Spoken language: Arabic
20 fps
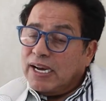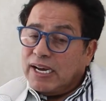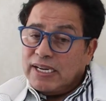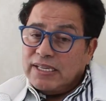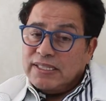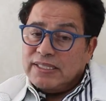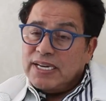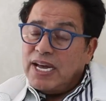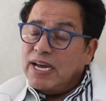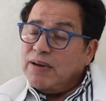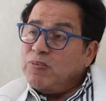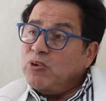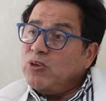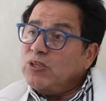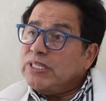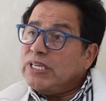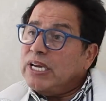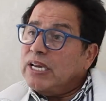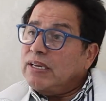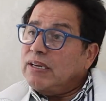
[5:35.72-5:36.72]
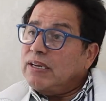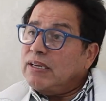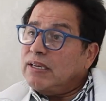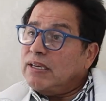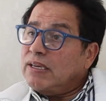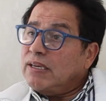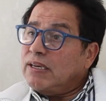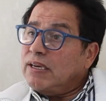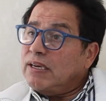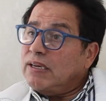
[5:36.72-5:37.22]
كاين التعامل ديال
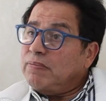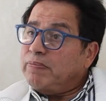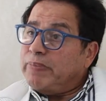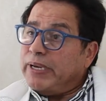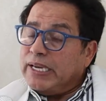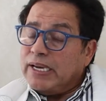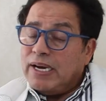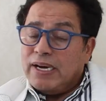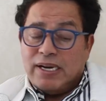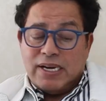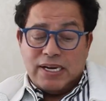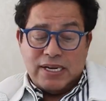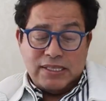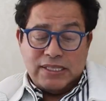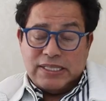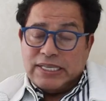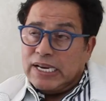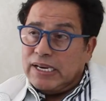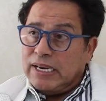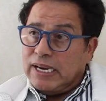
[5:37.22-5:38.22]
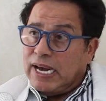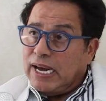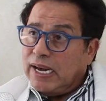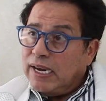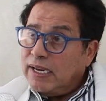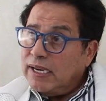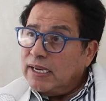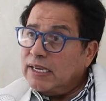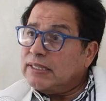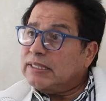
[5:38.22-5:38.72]
البيئه ديال
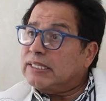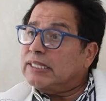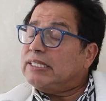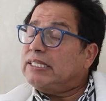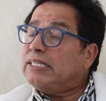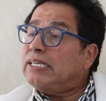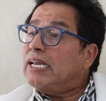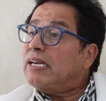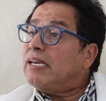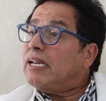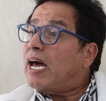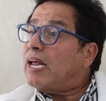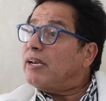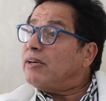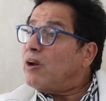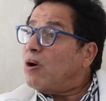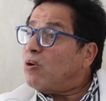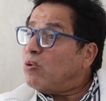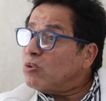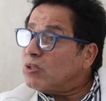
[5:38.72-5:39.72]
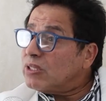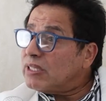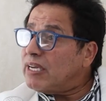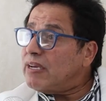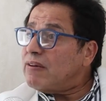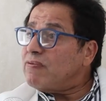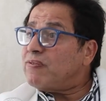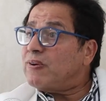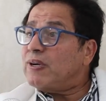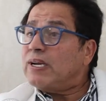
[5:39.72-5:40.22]
الارض ديال انه
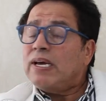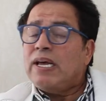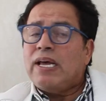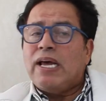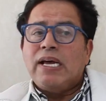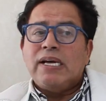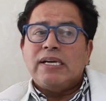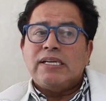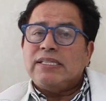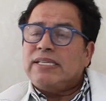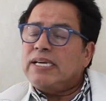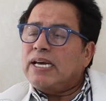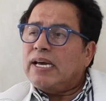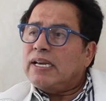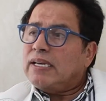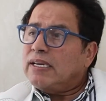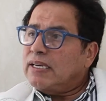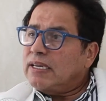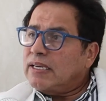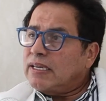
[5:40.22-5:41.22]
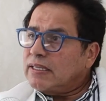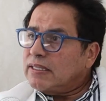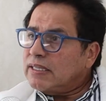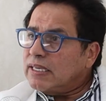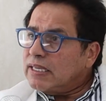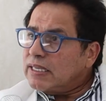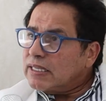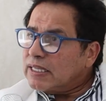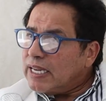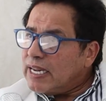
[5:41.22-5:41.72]
طفل
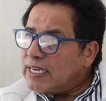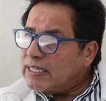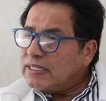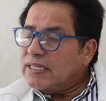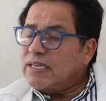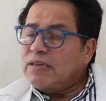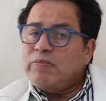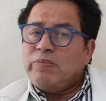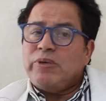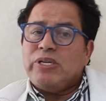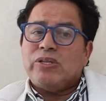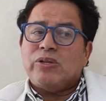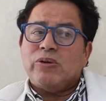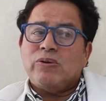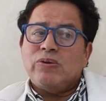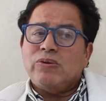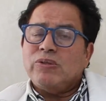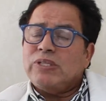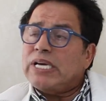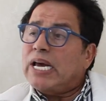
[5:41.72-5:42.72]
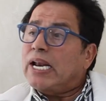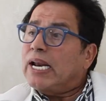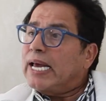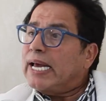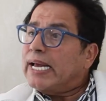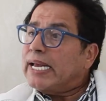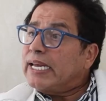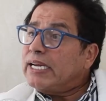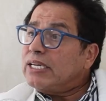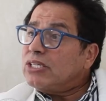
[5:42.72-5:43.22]
ديال 30 متر ديال
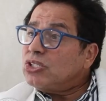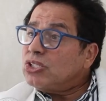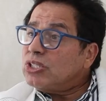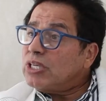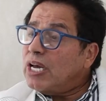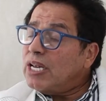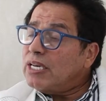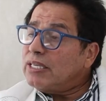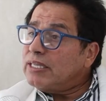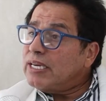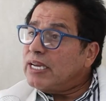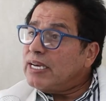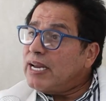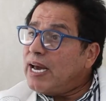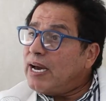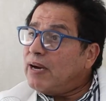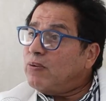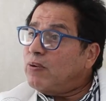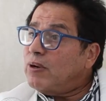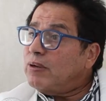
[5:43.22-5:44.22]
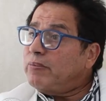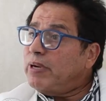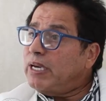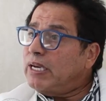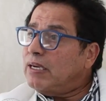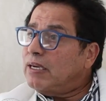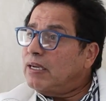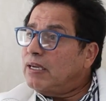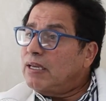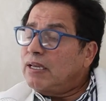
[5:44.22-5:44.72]
كاين شحال ديال
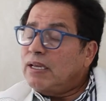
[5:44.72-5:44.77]
العوامل